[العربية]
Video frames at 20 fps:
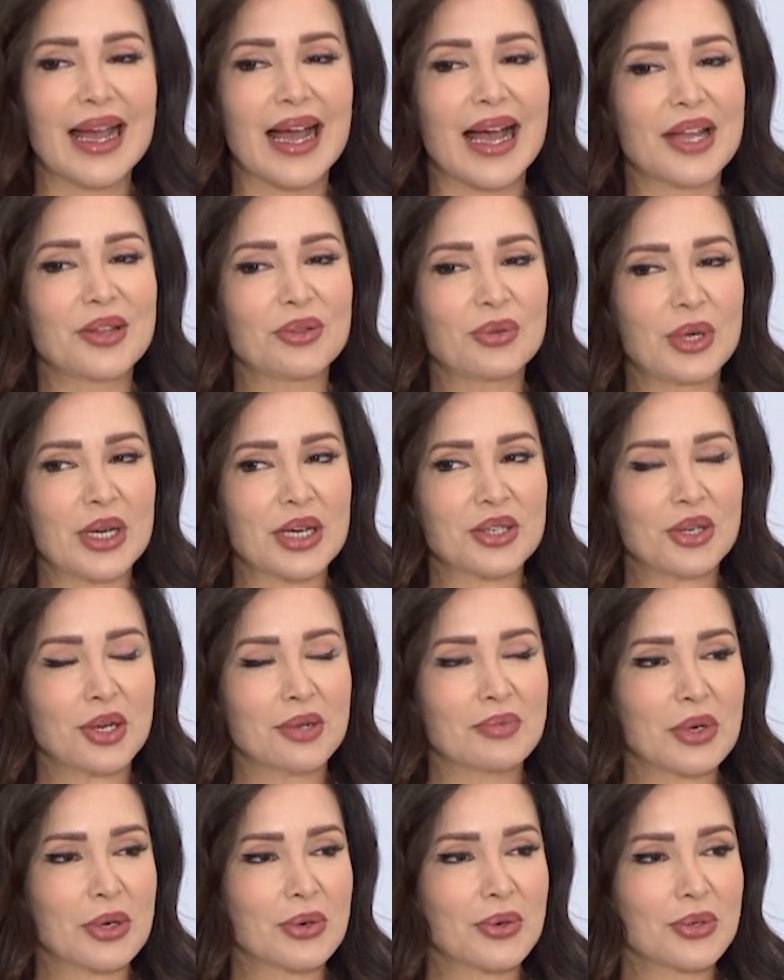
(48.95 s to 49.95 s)
انه الرجل
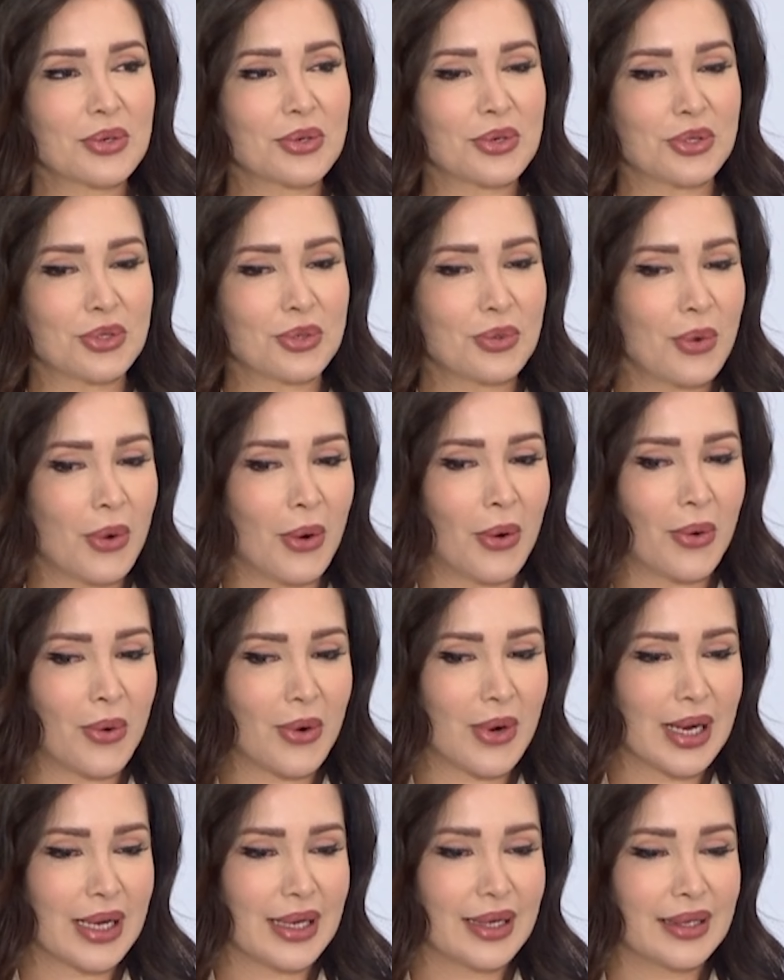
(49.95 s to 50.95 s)
بيكون رجوعه
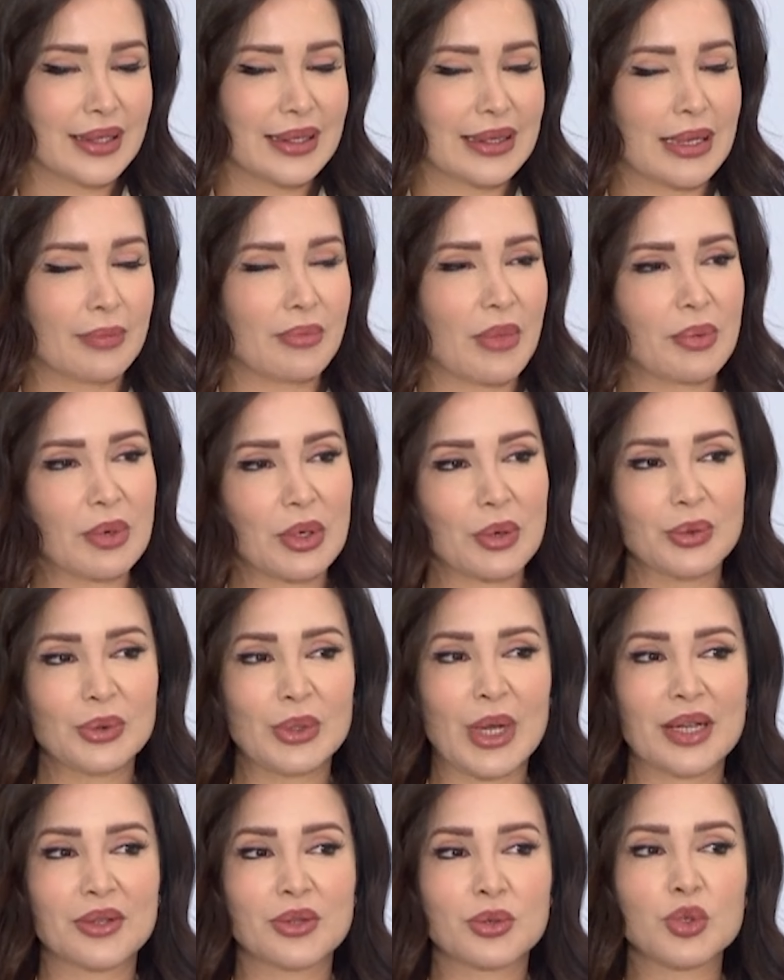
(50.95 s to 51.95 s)
لما بيكون
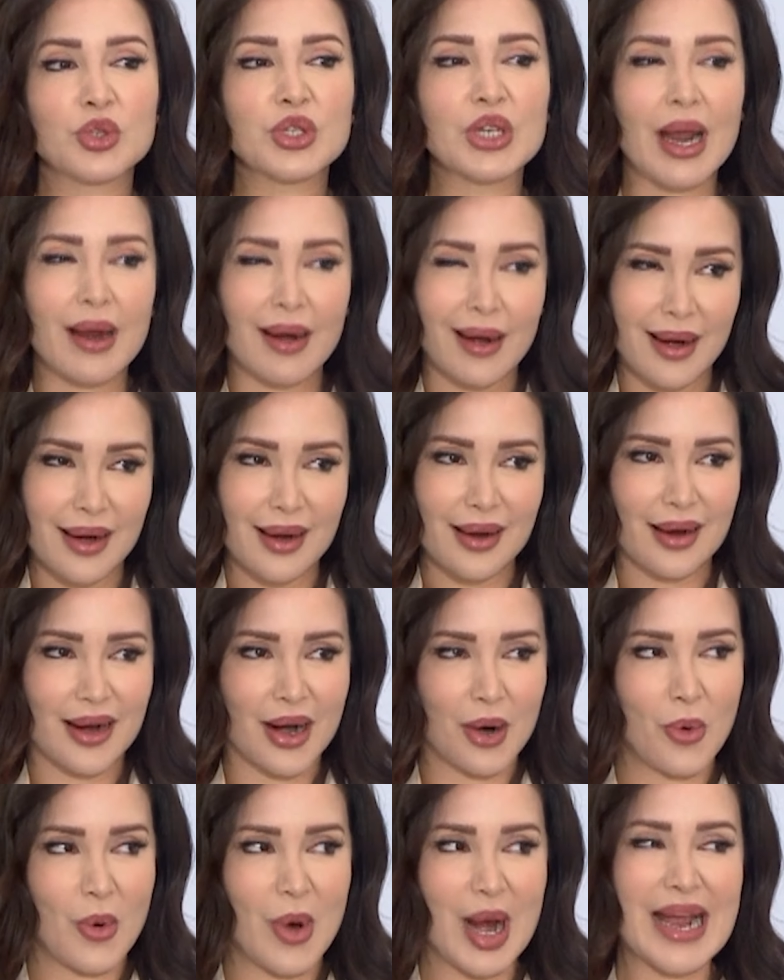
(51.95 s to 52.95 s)
عنده شك
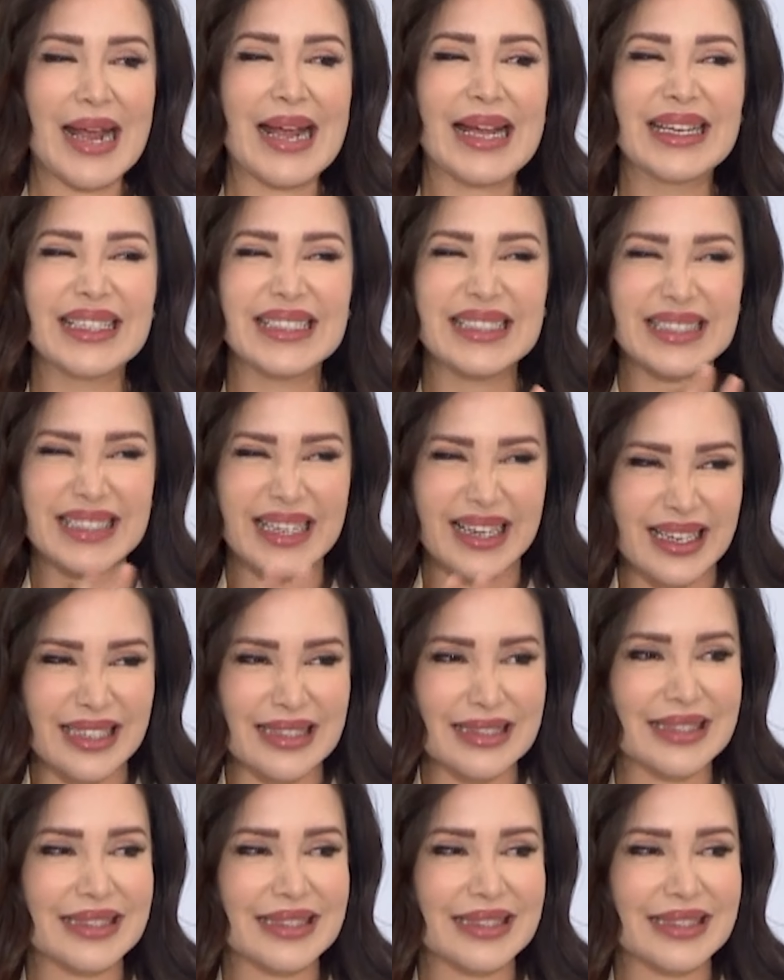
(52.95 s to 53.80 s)
او احساس